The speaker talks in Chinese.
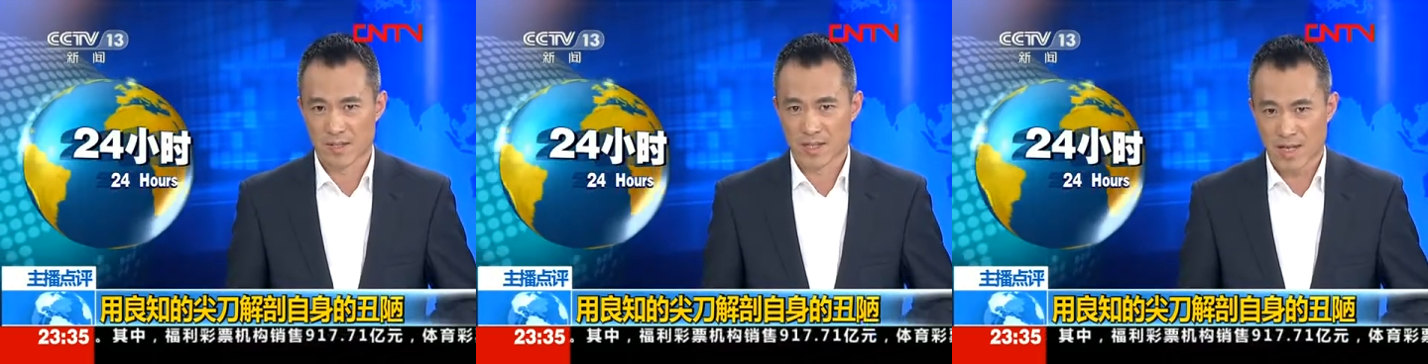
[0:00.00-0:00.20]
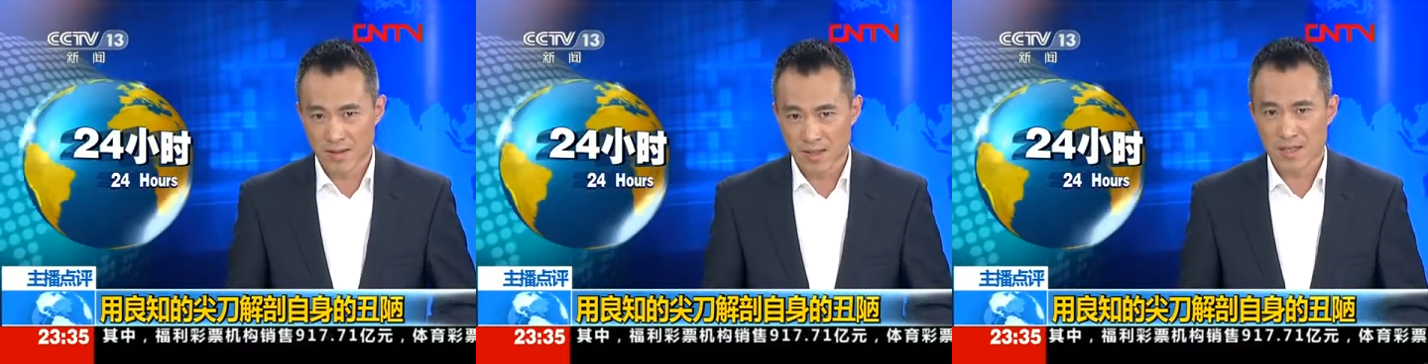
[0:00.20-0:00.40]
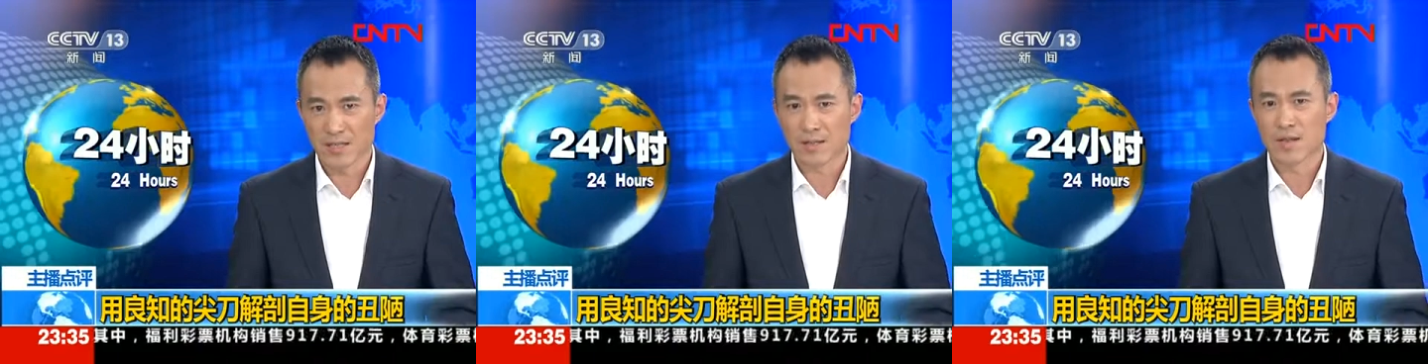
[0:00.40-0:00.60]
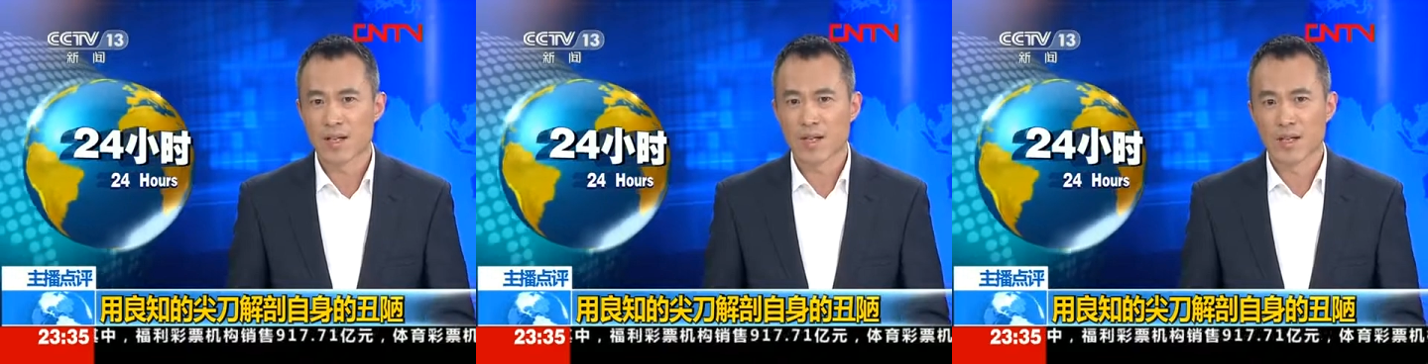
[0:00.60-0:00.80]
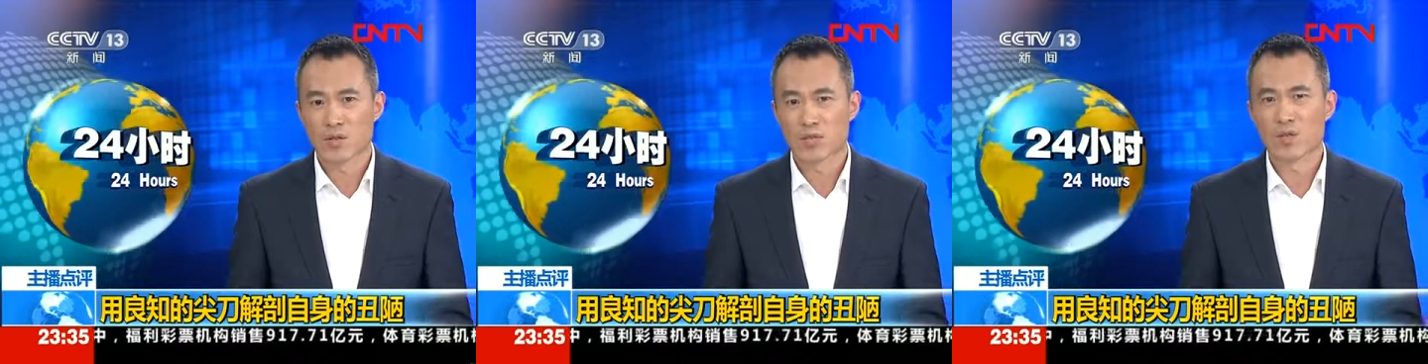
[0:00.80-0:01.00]
良心
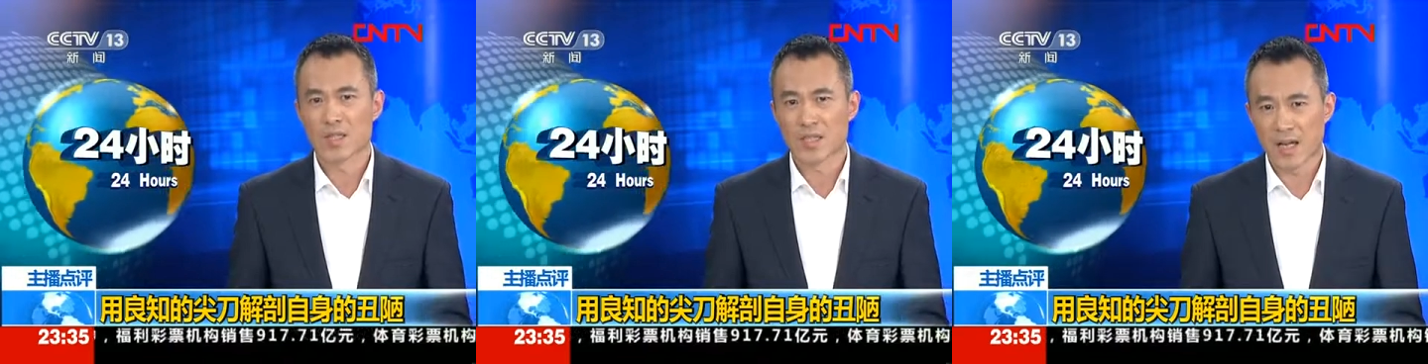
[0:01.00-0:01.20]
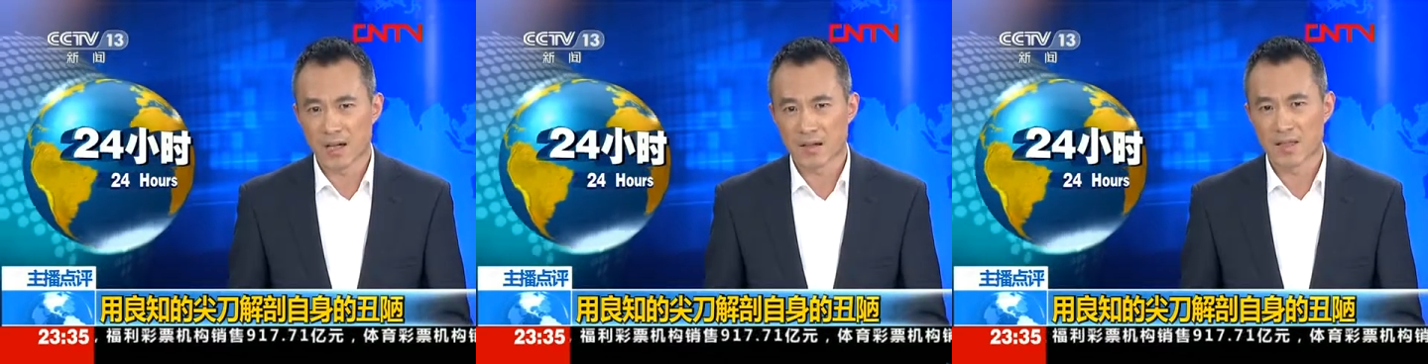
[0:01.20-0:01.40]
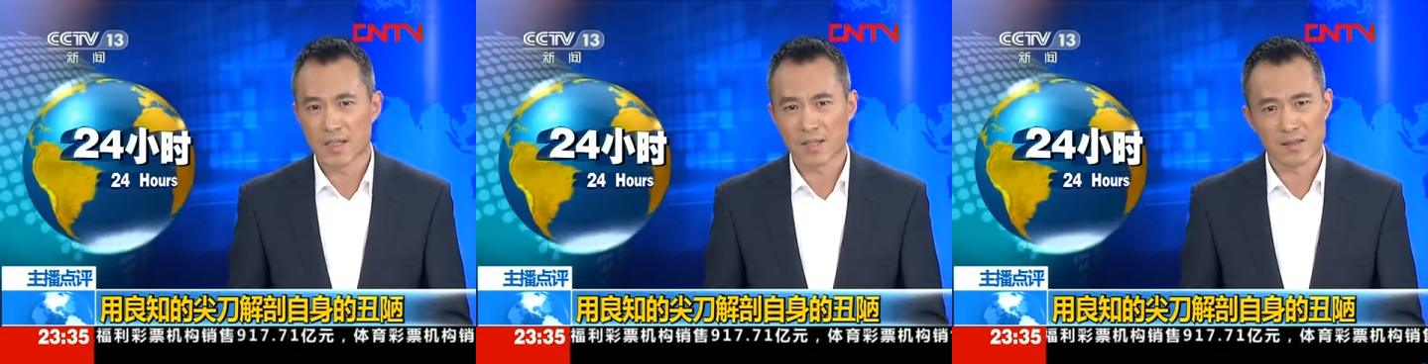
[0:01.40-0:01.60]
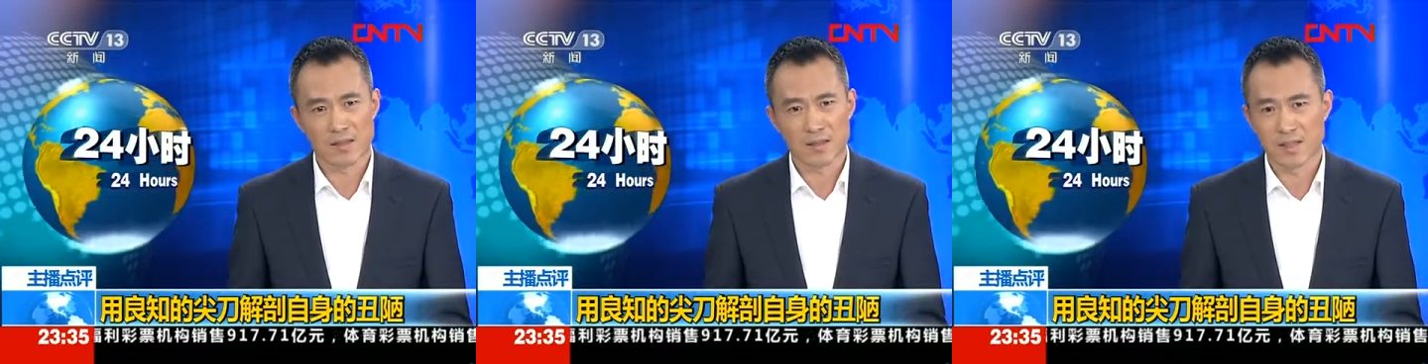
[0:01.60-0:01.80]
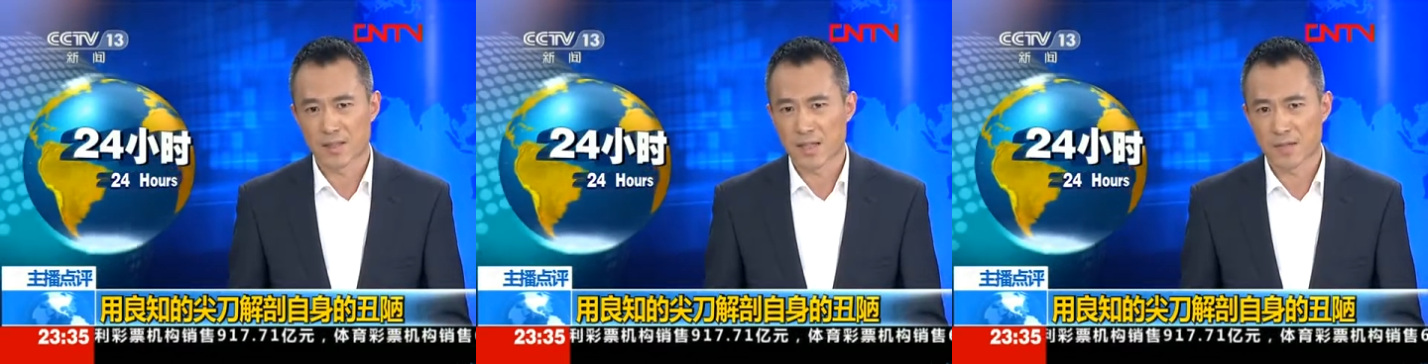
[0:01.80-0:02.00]
去想一想，
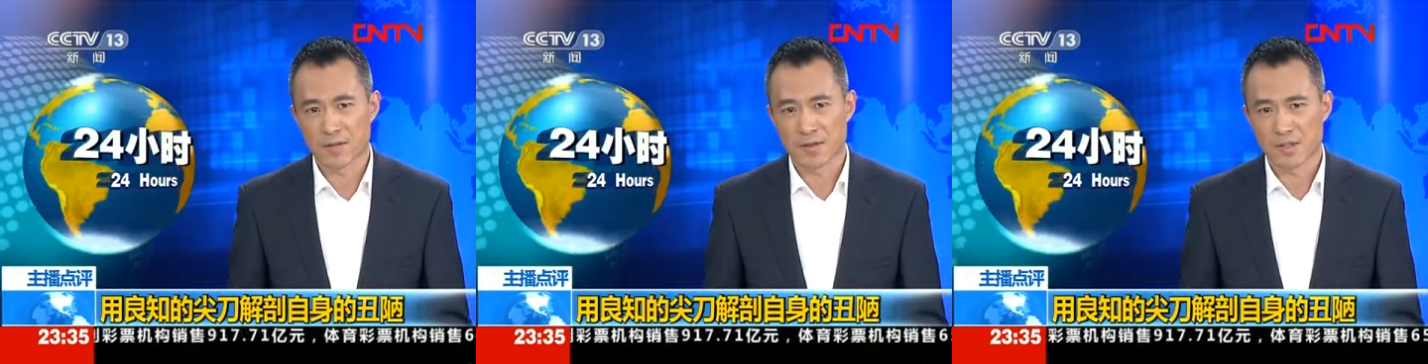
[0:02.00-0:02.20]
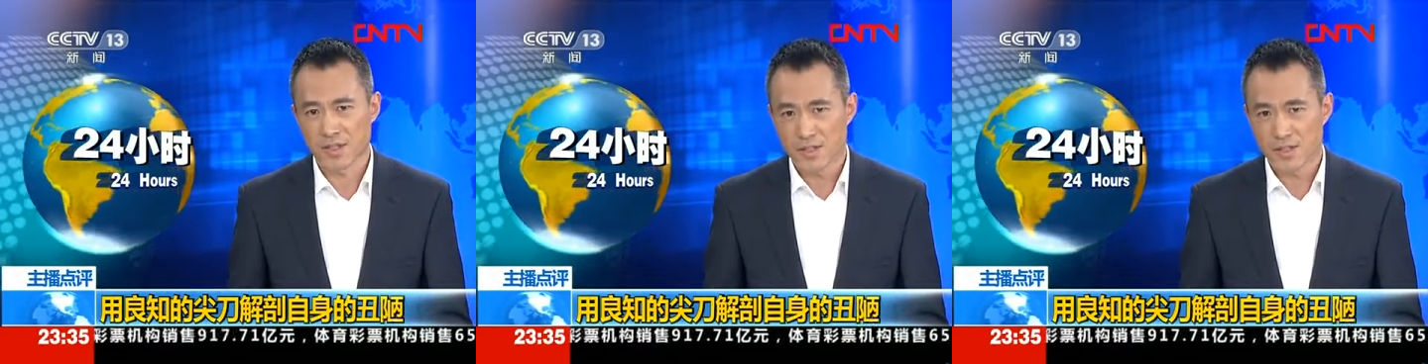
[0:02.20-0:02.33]
自己在